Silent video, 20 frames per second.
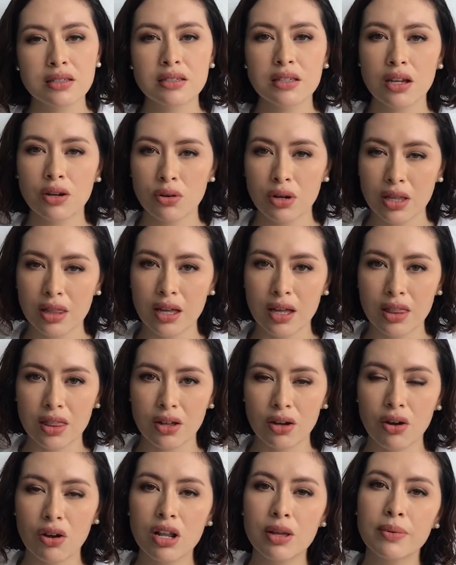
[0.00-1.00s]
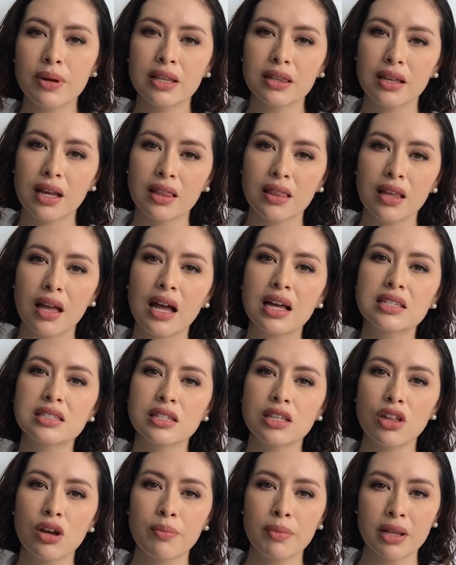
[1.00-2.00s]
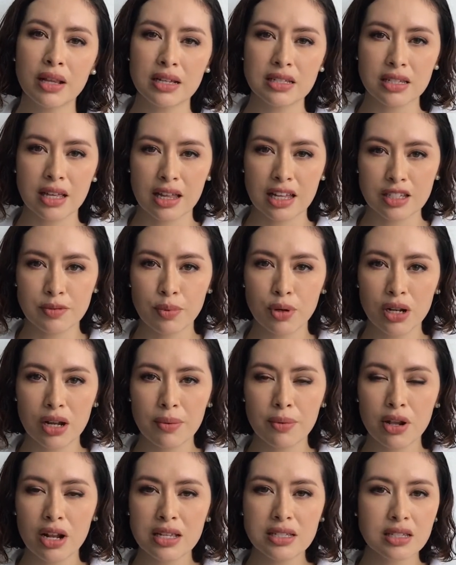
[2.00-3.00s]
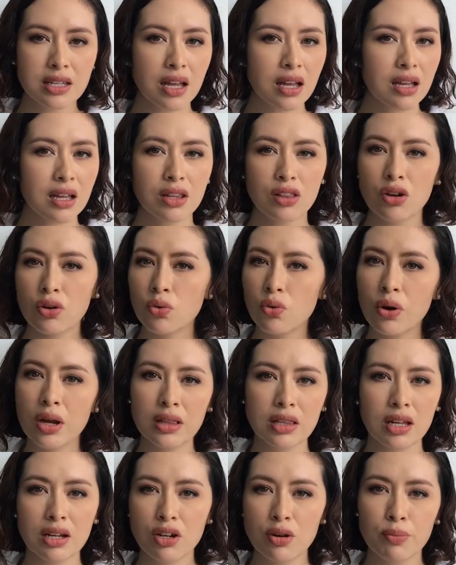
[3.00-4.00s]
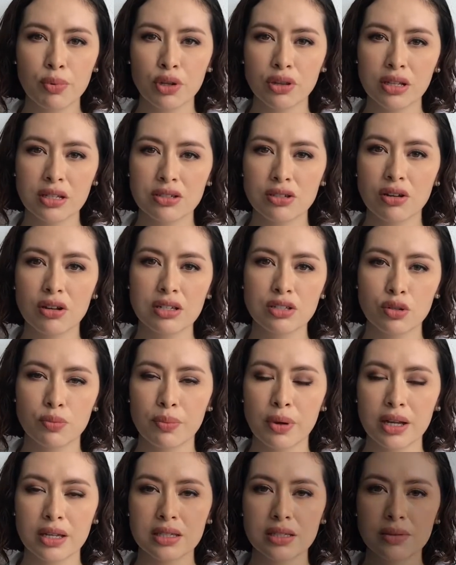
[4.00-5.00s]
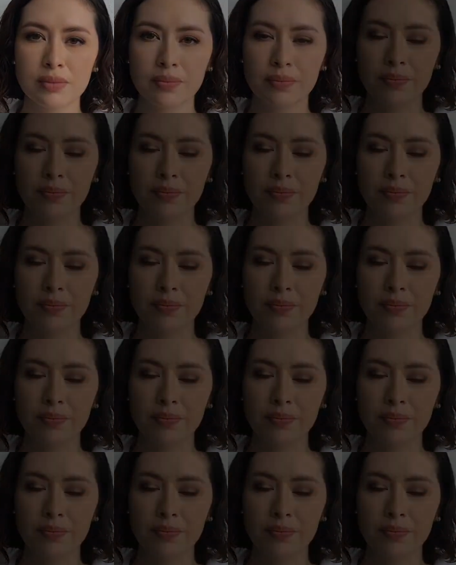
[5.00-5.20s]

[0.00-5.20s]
seguridad o libertad han sido amenazadas por la violencia y no cuentan con protección en su país.